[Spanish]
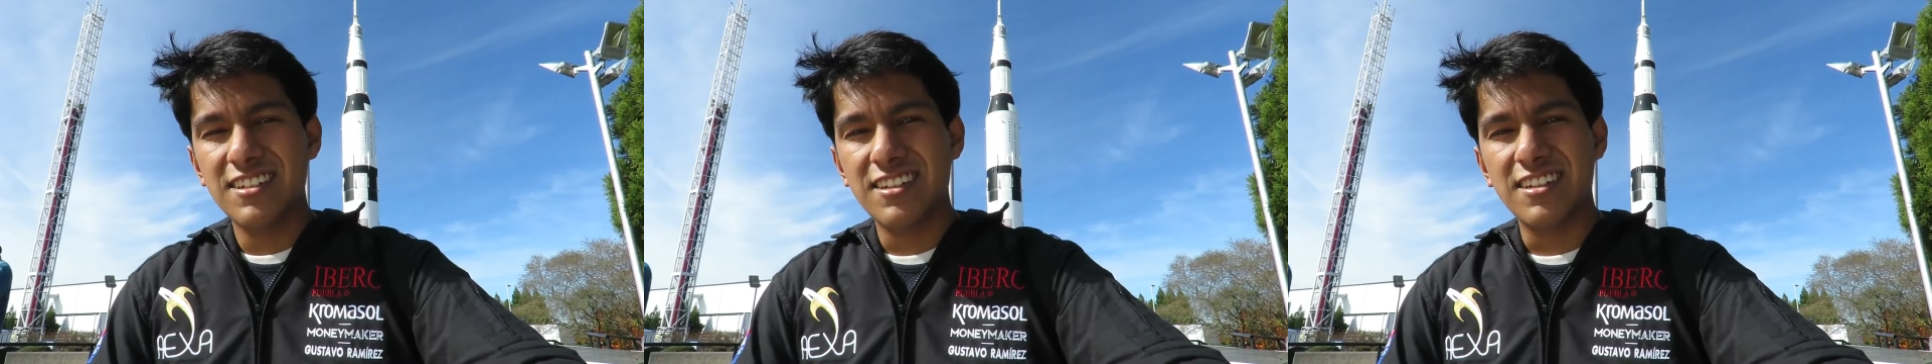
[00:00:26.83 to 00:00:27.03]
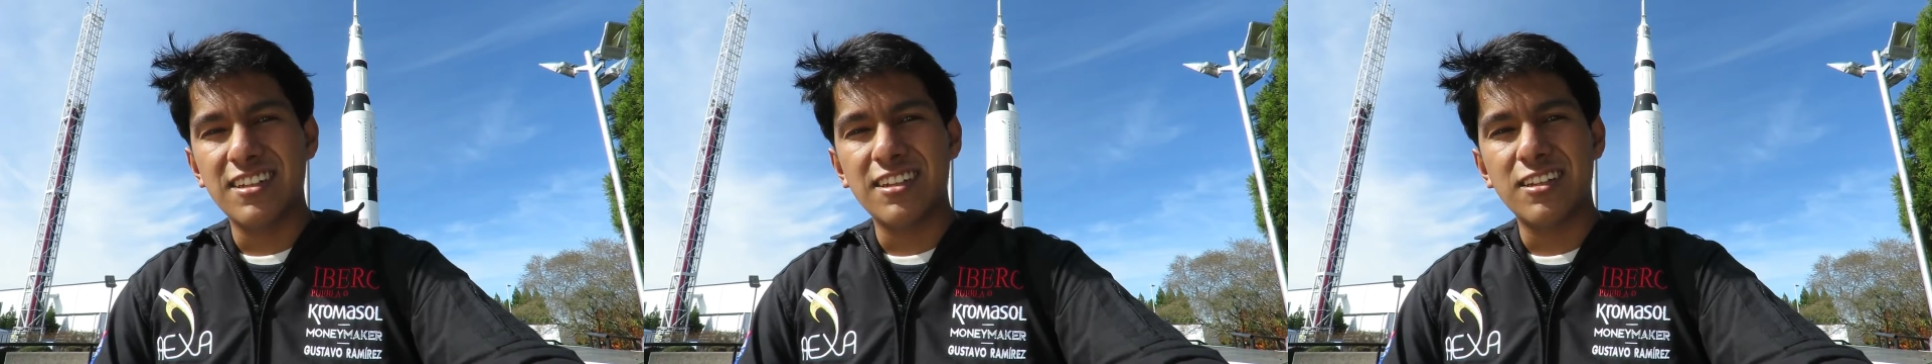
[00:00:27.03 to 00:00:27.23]

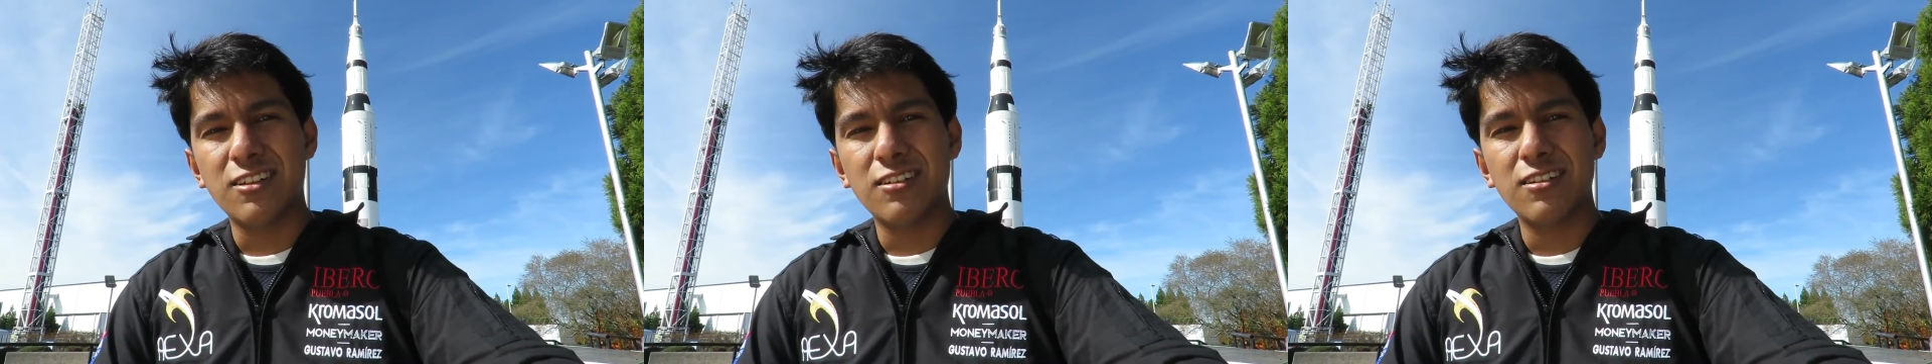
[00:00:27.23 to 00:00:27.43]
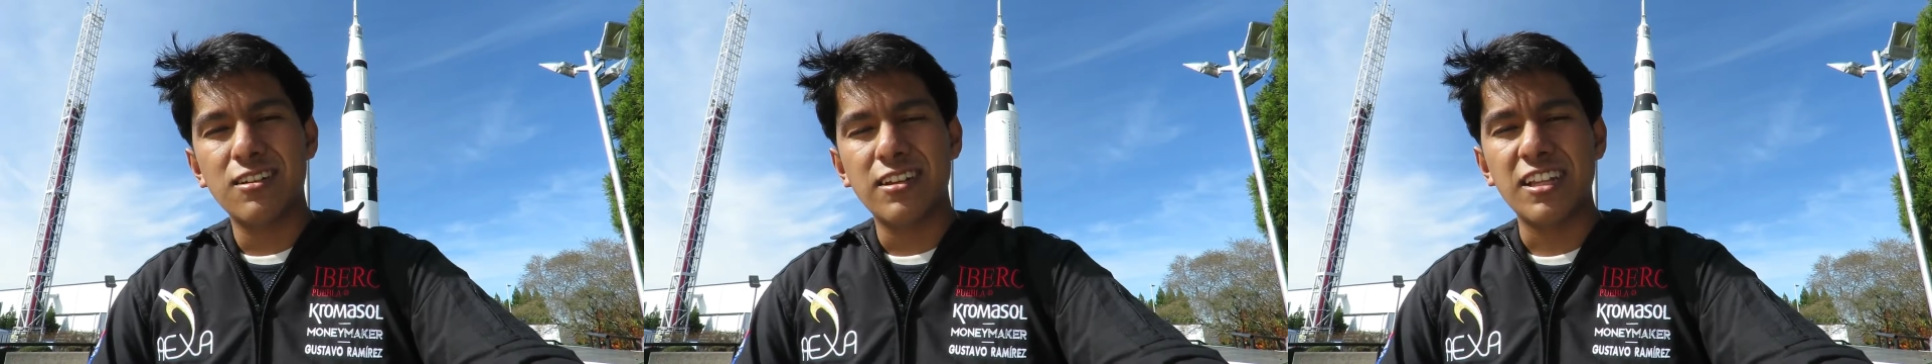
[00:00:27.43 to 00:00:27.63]
en
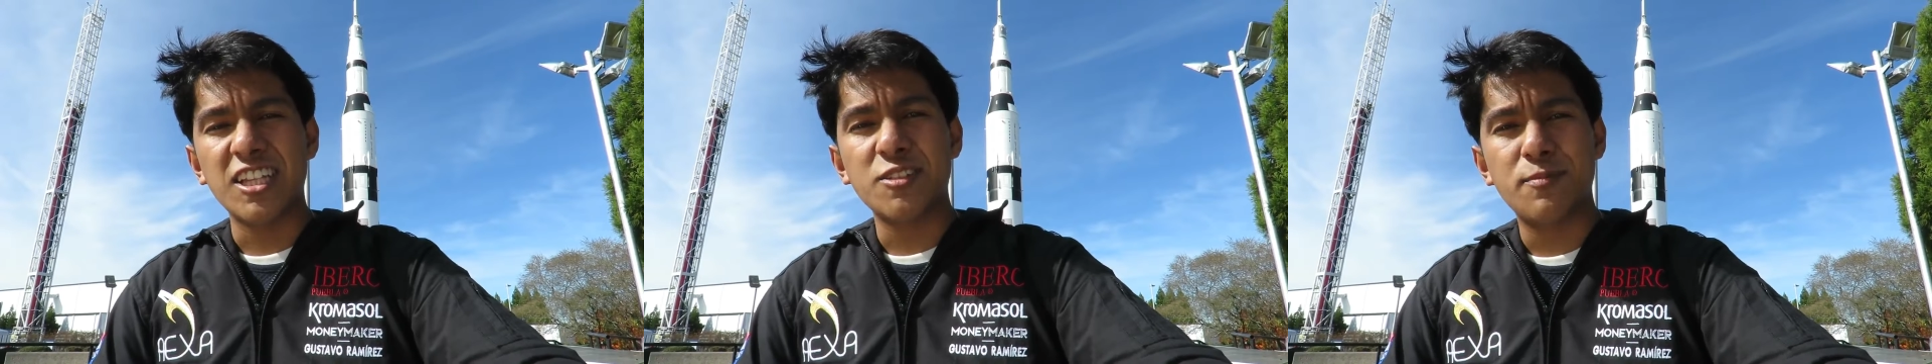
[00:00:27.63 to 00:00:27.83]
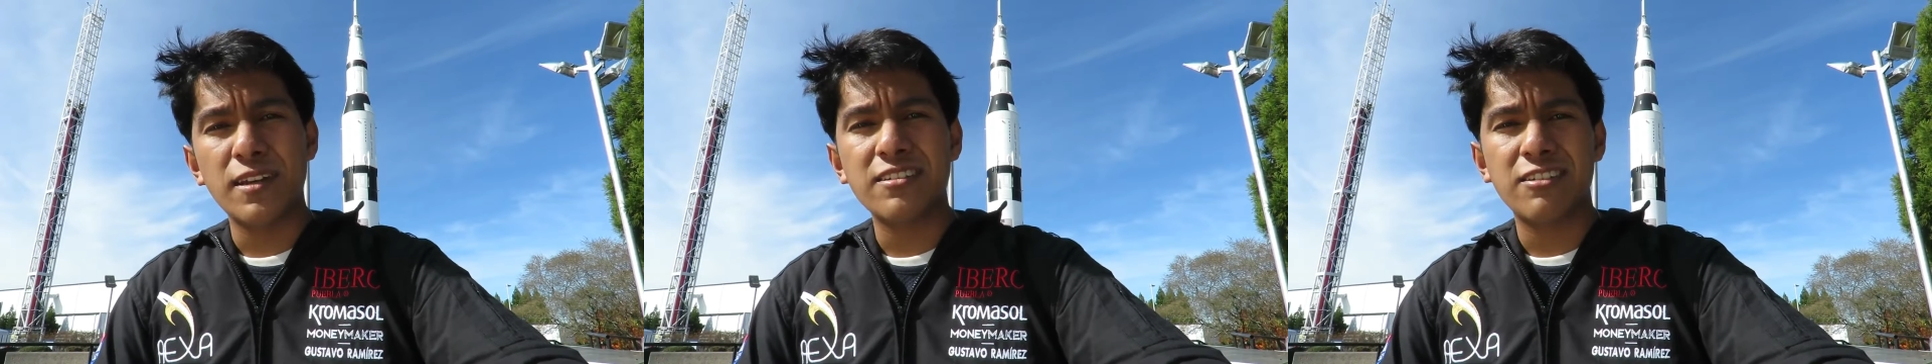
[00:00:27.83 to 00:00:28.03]
el
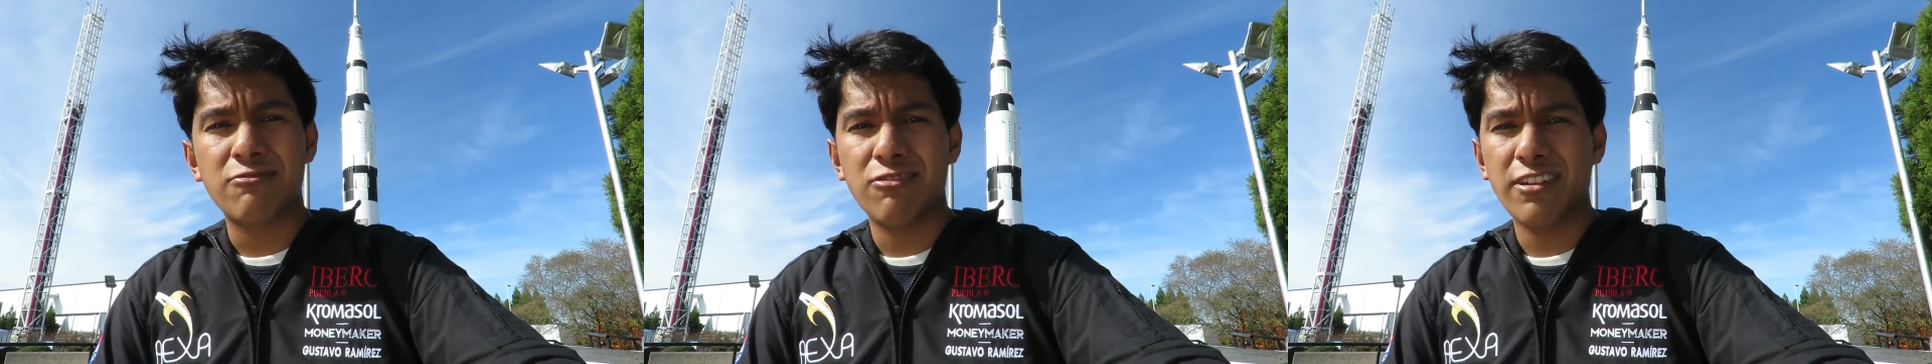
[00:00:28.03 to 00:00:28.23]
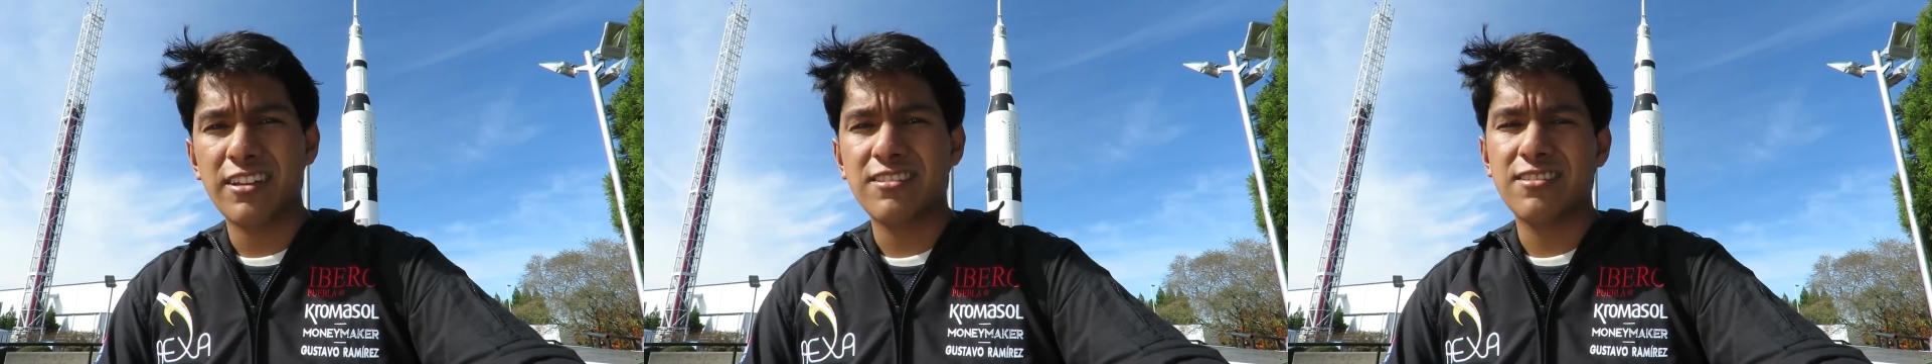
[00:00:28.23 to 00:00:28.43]
Space
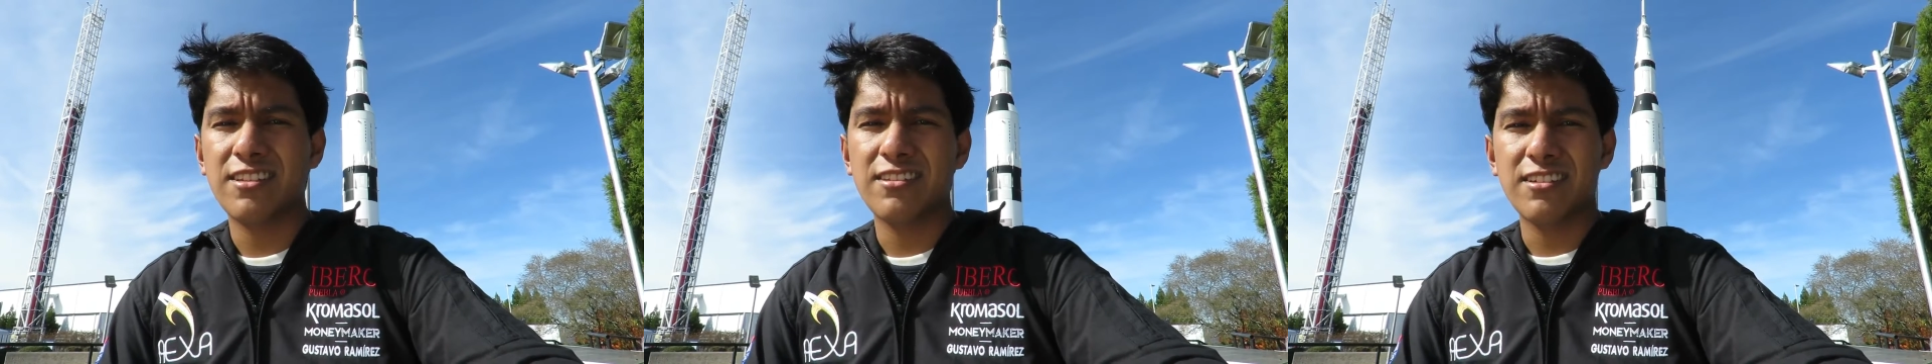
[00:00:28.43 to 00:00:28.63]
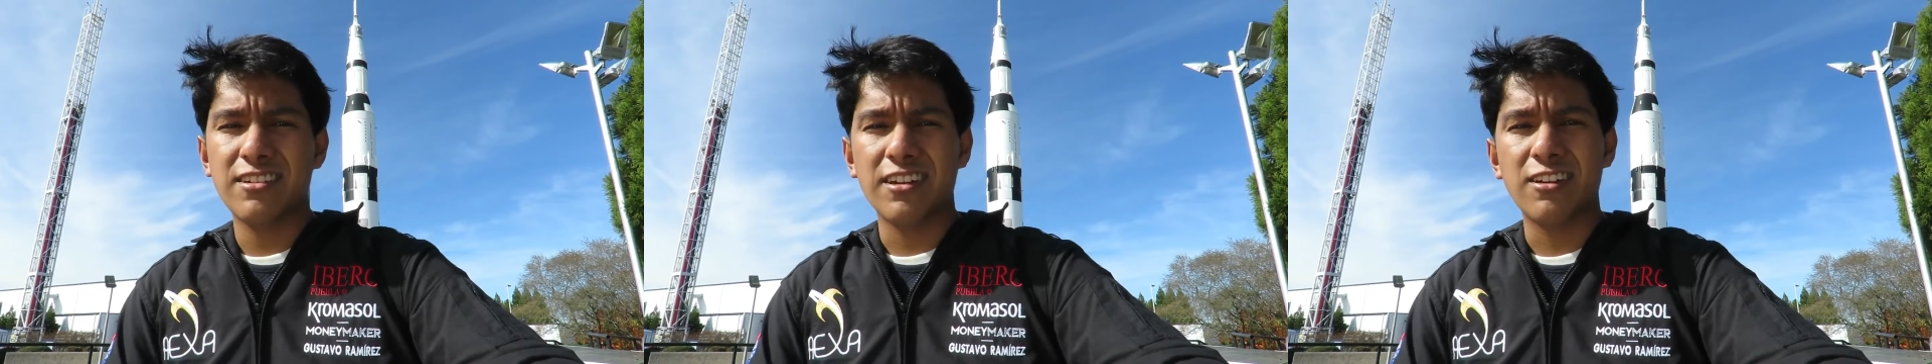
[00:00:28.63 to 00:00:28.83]
and Rocket
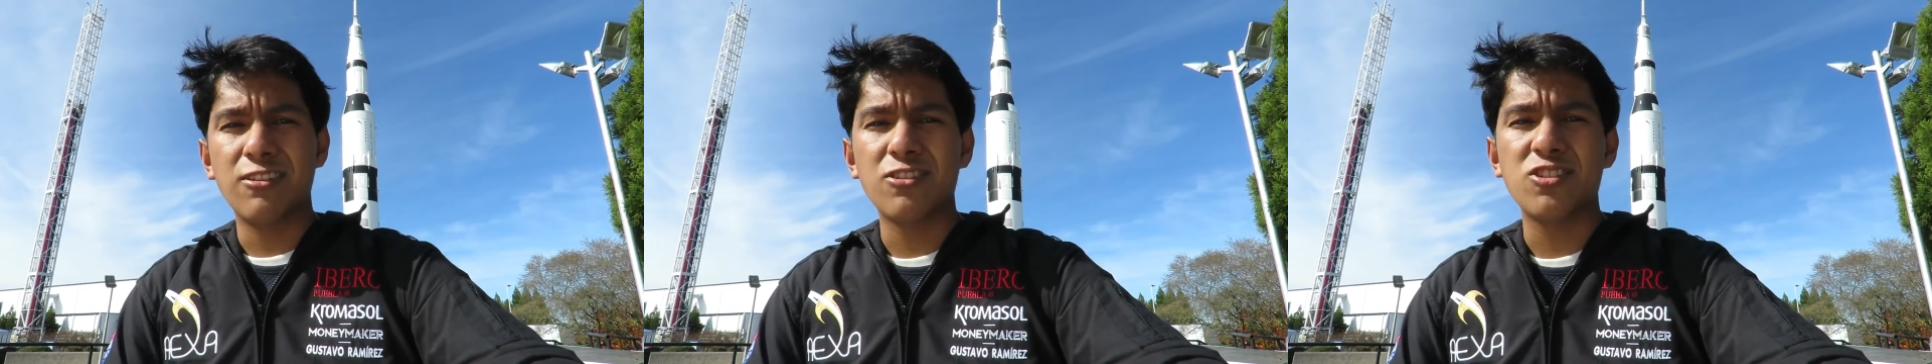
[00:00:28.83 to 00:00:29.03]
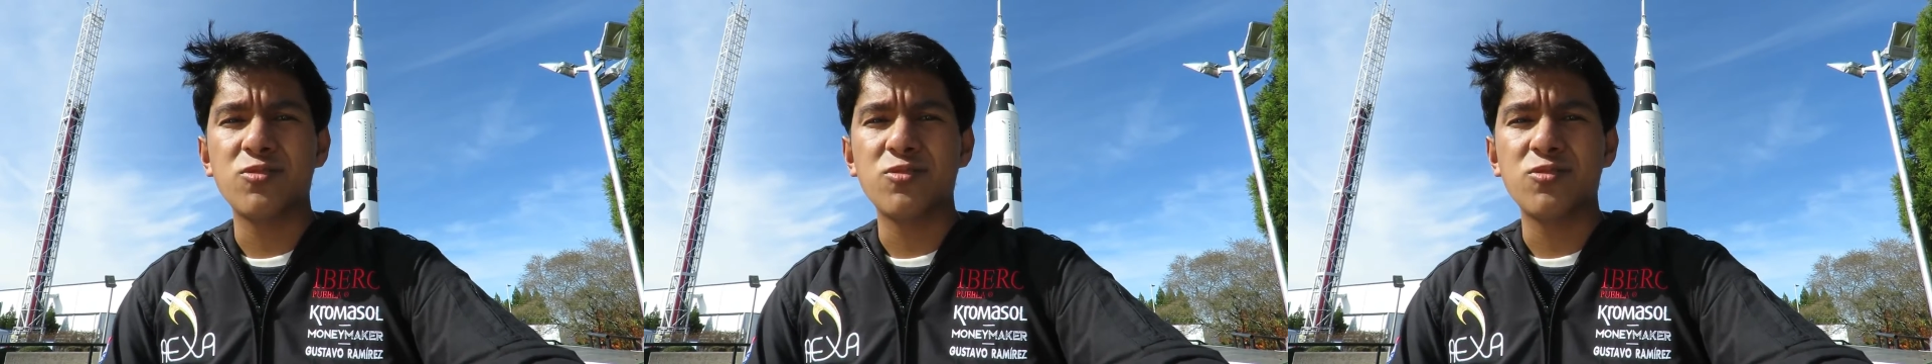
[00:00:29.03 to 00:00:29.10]
Center en